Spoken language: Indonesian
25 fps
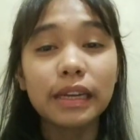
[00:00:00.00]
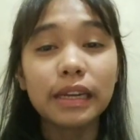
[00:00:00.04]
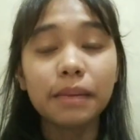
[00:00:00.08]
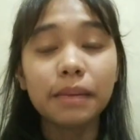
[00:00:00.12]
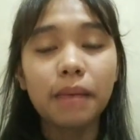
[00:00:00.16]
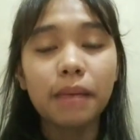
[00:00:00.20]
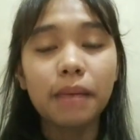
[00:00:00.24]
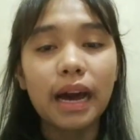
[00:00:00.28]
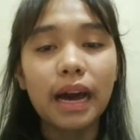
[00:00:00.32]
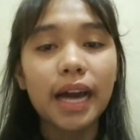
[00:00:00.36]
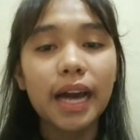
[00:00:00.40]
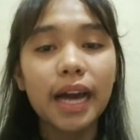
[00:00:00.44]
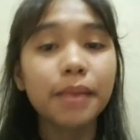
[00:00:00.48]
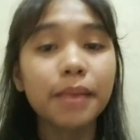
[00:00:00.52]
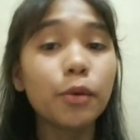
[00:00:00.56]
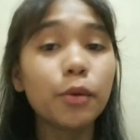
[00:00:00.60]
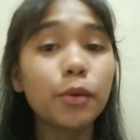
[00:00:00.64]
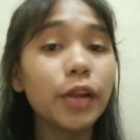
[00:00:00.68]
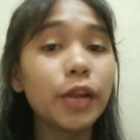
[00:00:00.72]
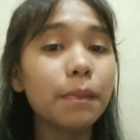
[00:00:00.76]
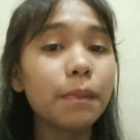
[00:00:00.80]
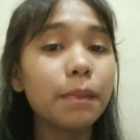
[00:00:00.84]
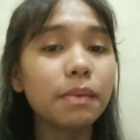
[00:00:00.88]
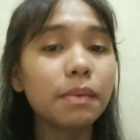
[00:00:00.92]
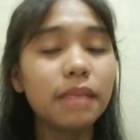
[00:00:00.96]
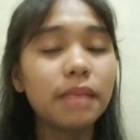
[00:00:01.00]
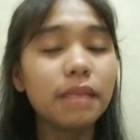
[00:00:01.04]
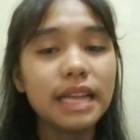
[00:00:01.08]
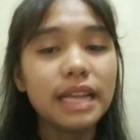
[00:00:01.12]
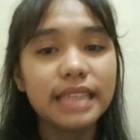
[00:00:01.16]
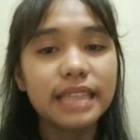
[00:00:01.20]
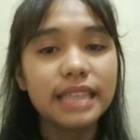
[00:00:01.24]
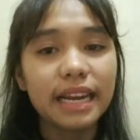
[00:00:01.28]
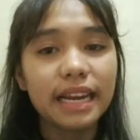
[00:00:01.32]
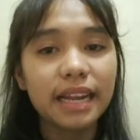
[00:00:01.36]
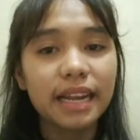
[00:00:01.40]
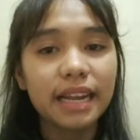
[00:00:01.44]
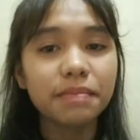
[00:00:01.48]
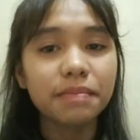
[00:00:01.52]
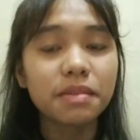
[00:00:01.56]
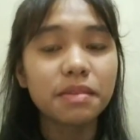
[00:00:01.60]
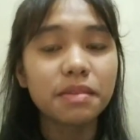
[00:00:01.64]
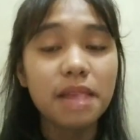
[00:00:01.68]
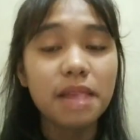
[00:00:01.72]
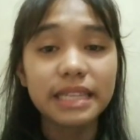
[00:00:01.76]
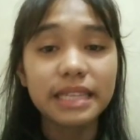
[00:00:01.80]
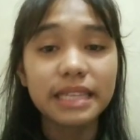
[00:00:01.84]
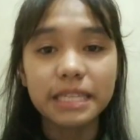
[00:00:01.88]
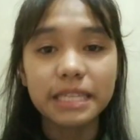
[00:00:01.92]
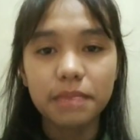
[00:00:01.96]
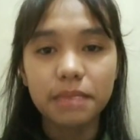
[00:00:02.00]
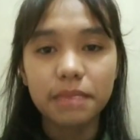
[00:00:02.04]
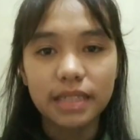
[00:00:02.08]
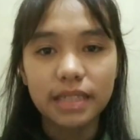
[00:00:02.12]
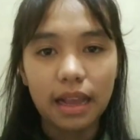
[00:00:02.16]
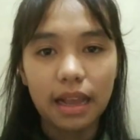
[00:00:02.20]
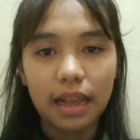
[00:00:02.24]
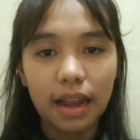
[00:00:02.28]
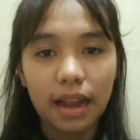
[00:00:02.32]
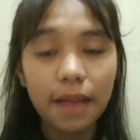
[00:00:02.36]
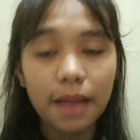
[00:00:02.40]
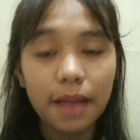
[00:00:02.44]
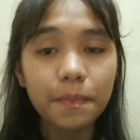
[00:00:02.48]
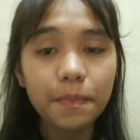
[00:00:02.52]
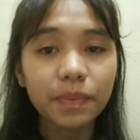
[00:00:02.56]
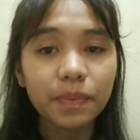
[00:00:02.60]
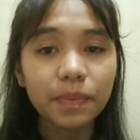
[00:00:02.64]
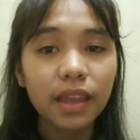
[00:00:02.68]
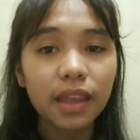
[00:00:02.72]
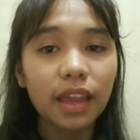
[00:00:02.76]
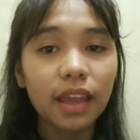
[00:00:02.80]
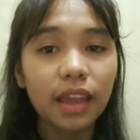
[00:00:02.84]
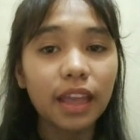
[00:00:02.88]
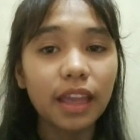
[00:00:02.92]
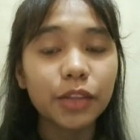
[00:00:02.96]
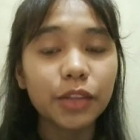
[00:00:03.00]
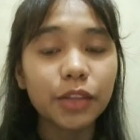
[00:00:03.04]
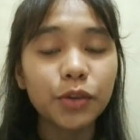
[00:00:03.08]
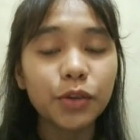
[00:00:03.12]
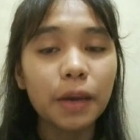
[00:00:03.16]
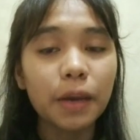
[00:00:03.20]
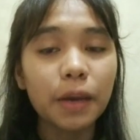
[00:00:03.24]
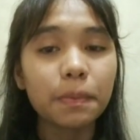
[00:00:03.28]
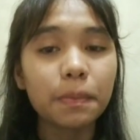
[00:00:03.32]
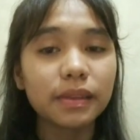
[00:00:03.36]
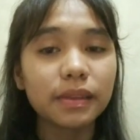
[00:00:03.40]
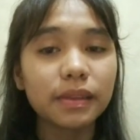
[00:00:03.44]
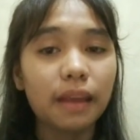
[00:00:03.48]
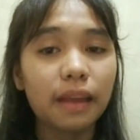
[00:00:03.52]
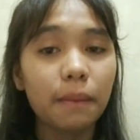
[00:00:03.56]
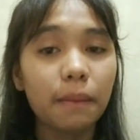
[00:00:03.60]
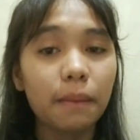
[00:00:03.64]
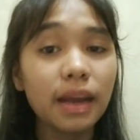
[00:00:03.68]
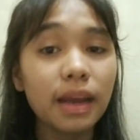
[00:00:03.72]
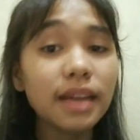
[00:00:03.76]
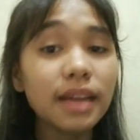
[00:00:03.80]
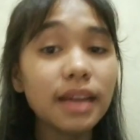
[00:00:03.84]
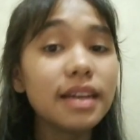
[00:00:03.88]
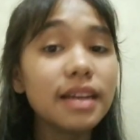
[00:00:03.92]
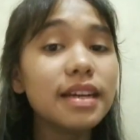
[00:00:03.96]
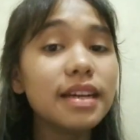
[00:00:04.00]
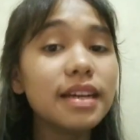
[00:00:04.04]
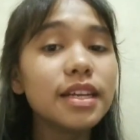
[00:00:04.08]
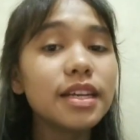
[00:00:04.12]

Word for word: kelemahan model pembelajaran berbasis masalah, yaitu yang pertama,